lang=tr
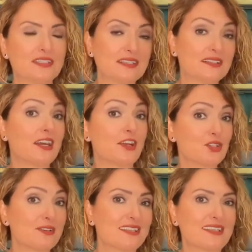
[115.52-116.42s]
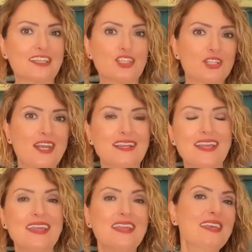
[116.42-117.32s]
karşınızdaki
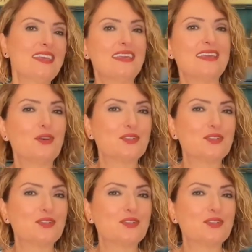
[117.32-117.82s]
kişilerle e,